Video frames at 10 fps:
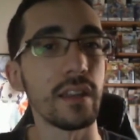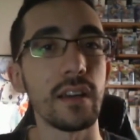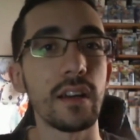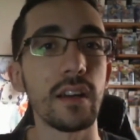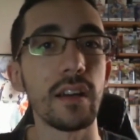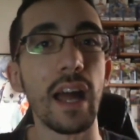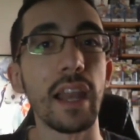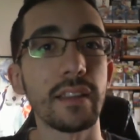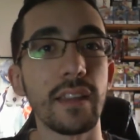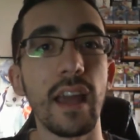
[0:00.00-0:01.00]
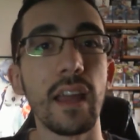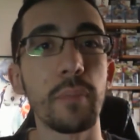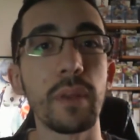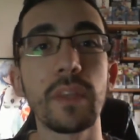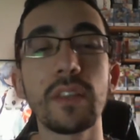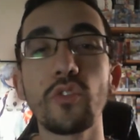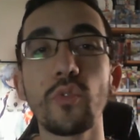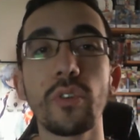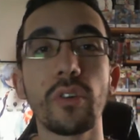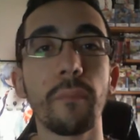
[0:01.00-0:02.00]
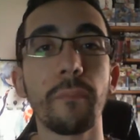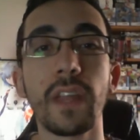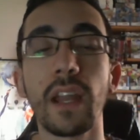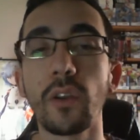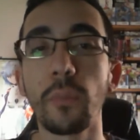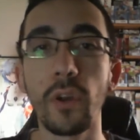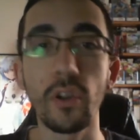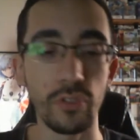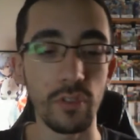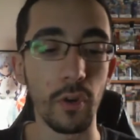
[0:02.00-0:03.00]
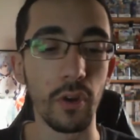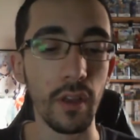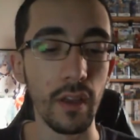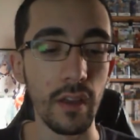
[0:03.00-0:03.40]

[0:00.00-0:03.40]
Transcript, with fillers: alle 3 ai primi di giugno mm, dell'anno prossimo.